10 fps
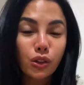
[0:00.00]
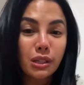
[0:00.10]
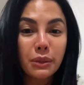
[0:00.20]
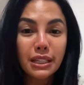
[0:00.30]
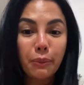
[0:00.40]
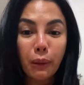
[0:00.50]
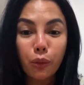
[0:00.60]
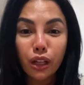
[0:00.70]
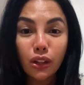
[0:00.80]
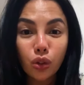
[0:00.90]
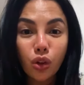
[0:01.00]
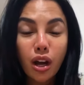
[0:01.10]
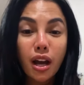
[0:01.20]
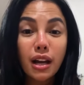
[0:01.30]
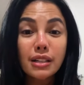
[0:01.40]
atau sama siapapun itu
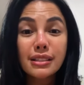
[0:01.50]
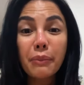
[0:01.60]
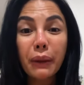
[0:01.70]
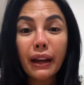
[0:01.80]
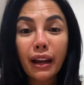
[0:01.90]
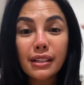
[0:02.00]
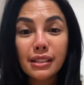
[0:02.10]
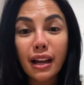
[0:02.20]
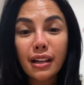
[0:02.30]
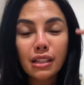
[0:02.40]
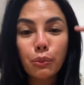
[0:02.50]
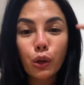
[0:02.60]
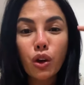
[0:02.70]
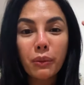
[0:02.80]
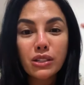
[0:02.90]
sampai nangis-nangis
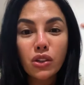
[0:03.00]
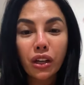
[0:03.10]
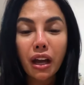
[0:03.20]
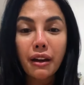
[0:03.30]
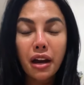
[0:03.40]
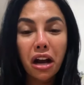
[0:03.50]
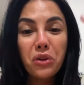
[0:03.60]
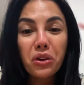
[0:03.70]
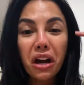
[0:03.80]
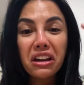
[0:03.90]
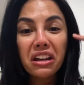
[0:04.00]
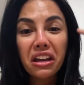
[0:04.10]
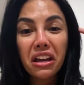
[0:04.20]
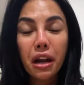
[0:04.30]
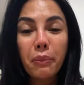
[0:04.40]
nelfon gue besoknya aduh Kak
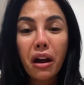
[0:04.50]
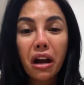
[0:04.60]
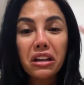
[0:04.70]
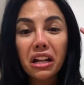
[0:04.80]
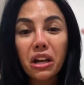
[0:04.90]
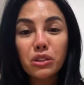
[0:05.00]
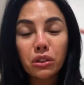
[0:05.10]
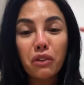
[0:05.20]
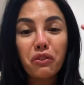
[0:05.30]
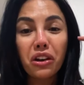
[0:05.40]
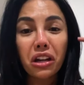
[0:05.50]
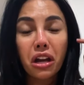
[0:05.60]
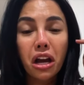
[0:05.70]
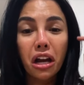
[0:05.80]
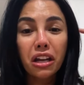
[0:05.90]
Niki kenapa Kak Niki langsung telepon
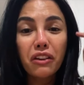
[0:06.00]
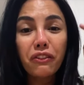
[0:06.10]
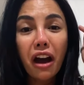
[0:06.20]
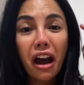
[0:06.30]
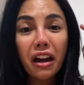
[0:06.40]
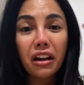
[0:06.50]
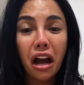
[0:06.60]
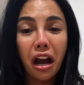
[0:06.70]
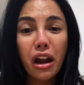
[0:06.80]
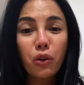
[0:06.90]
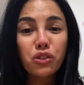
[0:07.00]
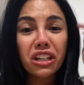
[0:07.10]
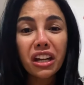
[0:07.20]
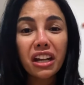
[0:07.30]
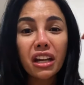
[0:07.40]
Ivan kan aku
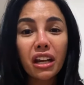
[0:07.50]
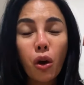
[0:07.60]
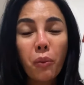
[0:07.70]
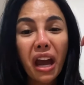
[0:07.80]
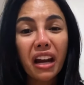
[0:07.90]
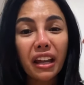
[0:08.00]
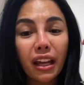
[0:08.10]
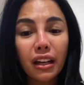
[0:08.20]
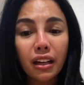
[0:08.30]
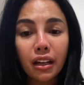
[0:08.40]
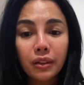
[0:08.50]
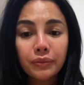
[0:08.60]
jadinya diomelin